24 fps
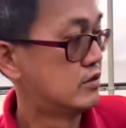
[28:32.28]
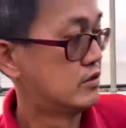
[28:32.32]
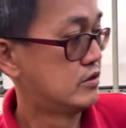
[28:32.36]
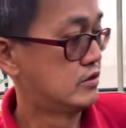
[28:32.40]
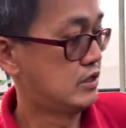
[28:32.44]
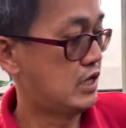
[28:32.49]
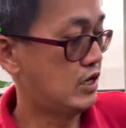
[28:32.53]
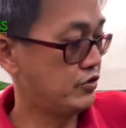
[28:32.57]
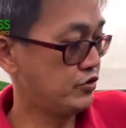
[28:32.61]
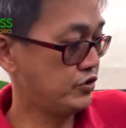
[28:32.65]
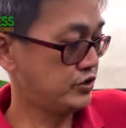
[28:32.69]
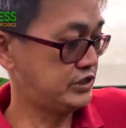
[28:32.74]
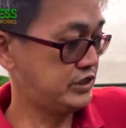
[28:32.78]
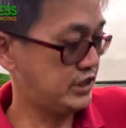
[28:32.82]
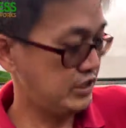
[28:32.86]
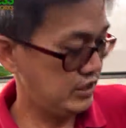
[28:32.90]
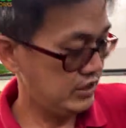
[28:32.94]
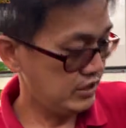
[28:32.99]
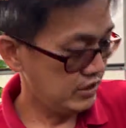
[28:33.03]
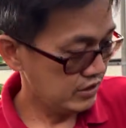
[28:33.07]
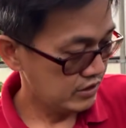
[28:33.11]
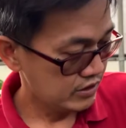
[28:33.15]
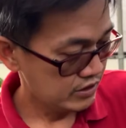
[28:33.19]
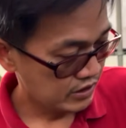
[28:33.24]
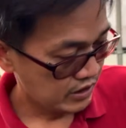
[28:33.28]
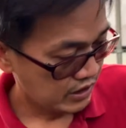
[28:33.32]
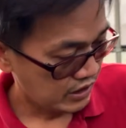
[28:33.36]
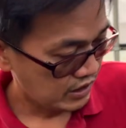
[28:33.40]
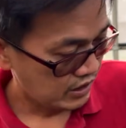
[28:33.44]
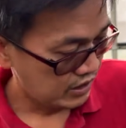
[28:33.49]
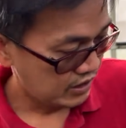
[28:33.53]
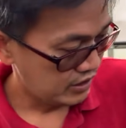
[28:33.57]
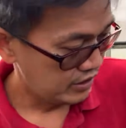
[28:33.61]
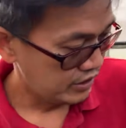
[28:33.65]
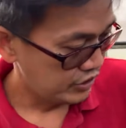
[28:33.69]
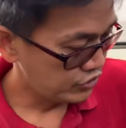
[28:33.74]
now, you see,
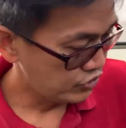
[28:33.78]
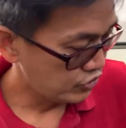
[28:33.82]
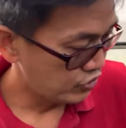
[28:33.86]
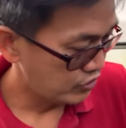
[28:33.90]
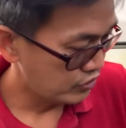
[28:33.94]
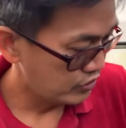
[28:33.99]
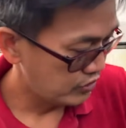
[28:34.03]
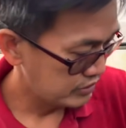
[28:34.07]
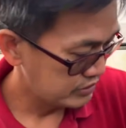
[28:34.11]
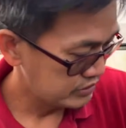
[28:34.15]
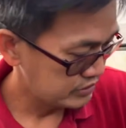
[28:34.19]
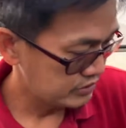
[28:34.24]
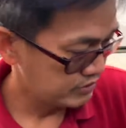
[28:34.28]
uh, ito,